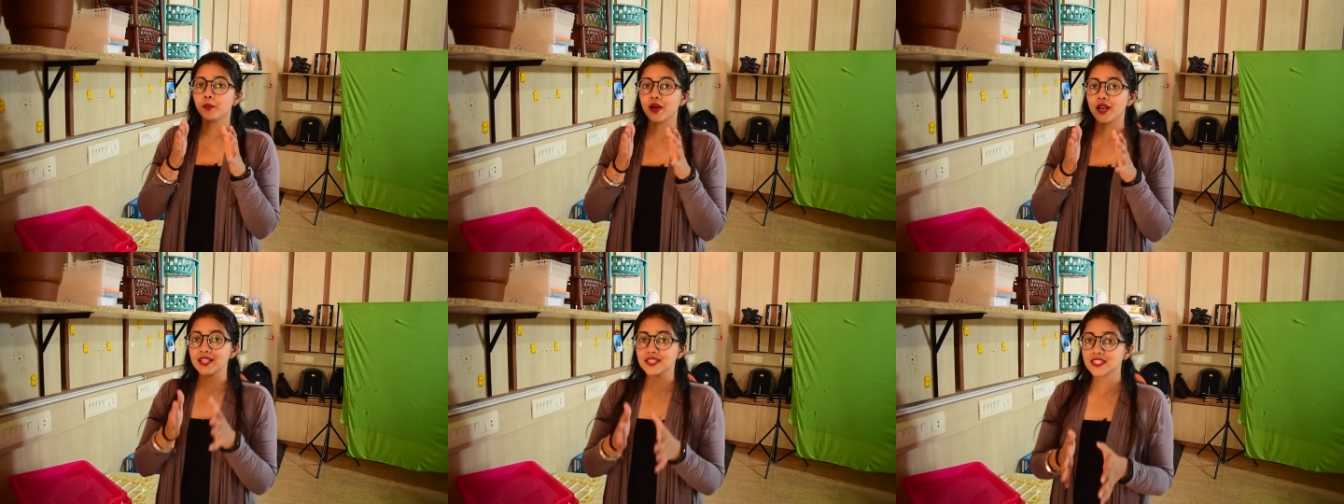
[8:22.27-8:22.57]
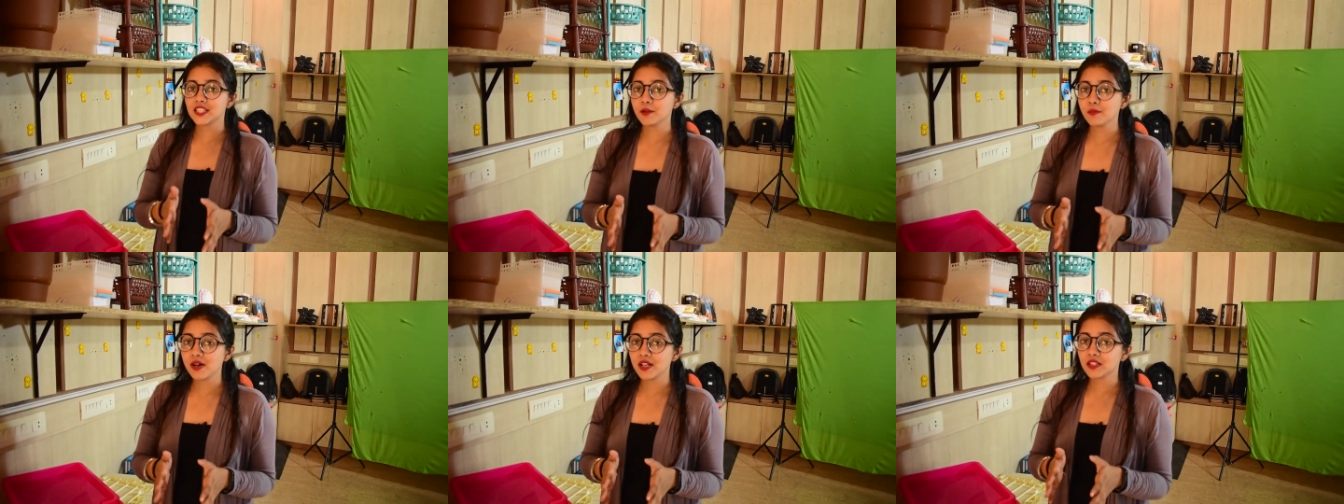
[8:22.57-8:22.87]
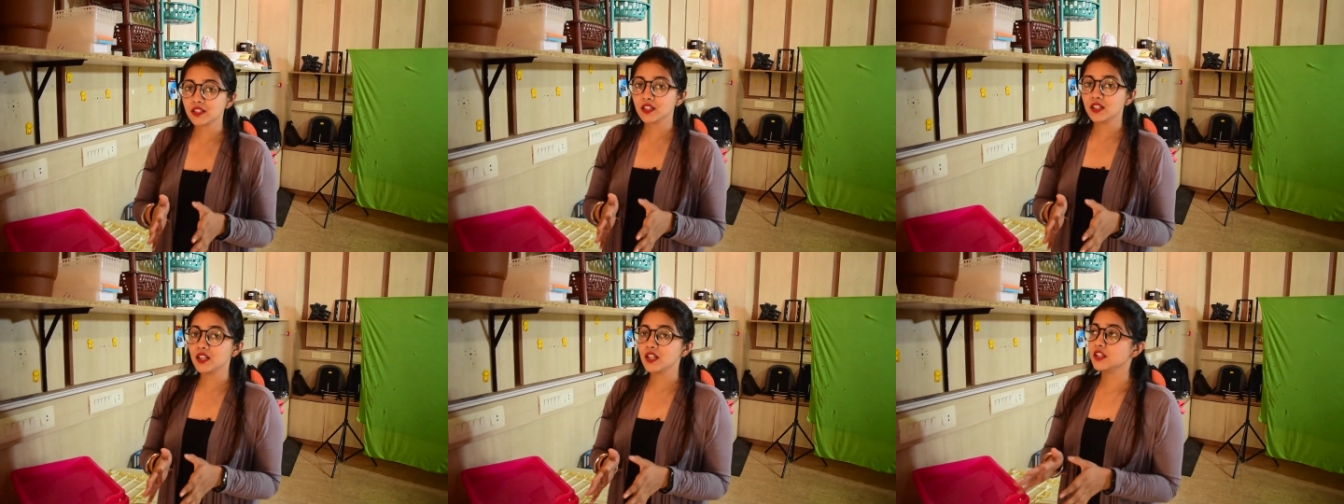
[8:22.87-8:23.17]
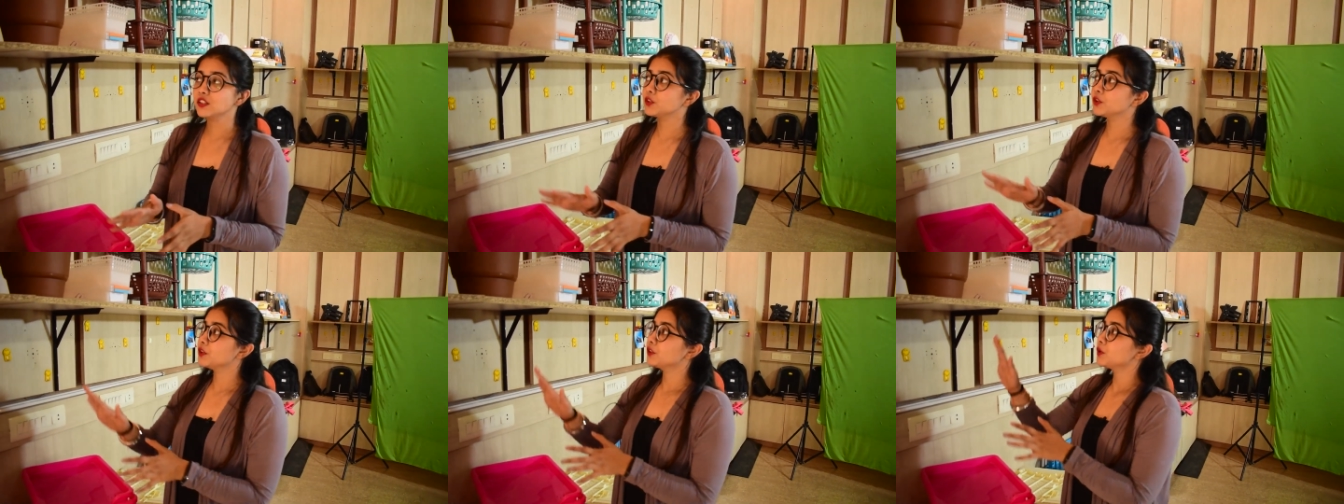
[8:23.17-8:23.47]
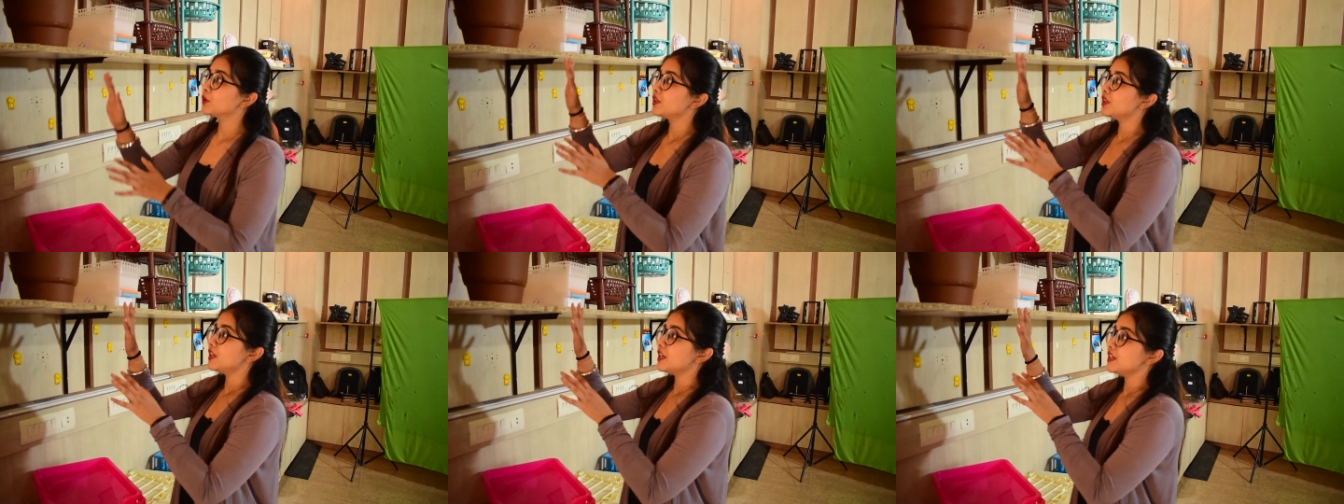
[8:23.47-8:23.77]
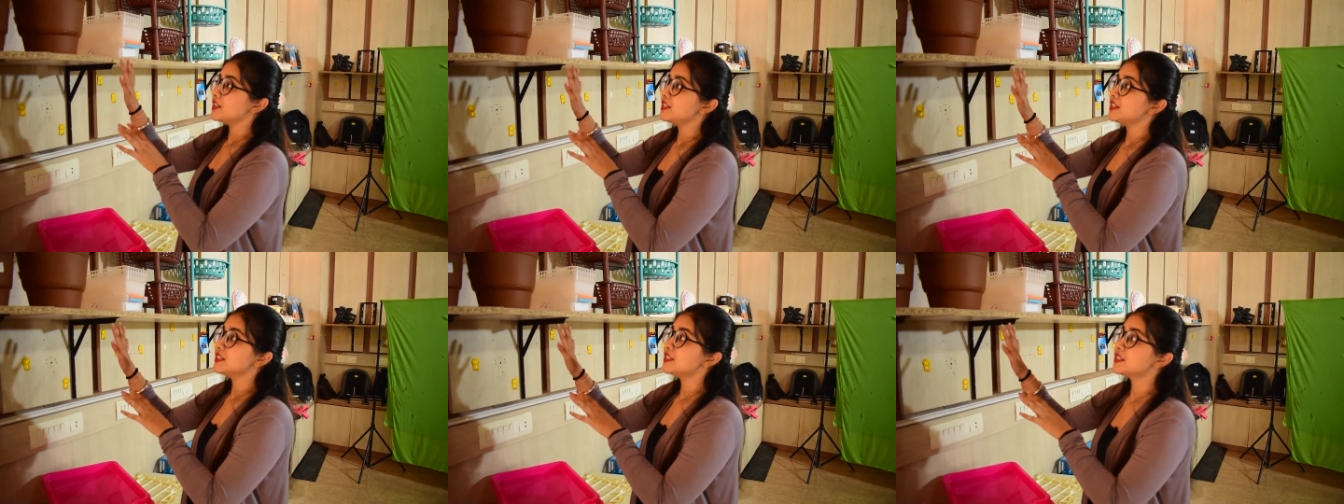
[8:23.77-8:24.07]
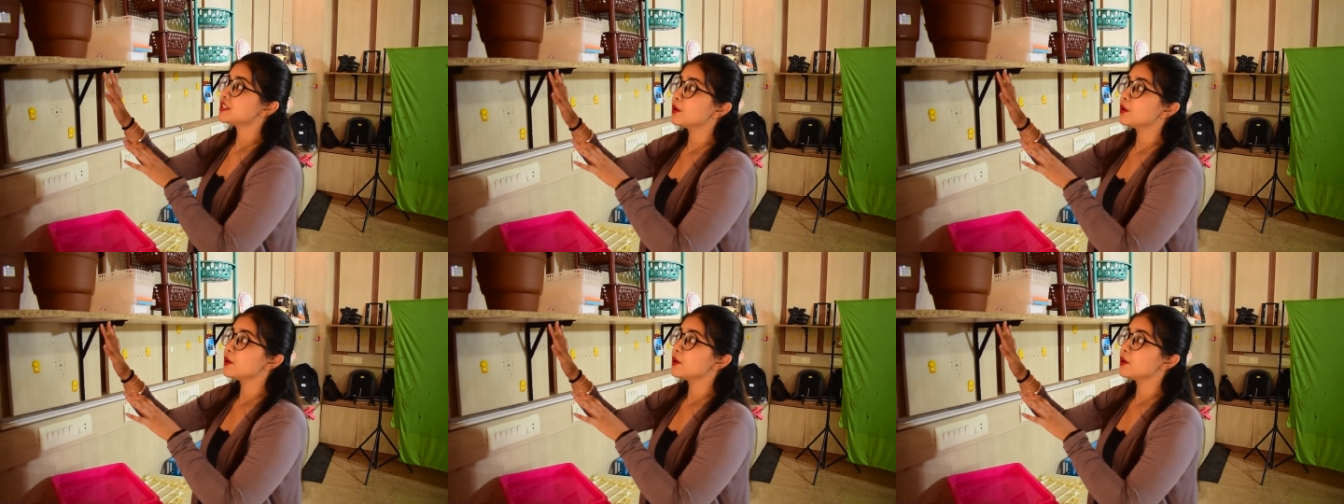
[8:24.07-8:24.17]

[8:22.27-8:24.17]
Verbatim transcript: प्राइस की बात कर लेते हो तो यही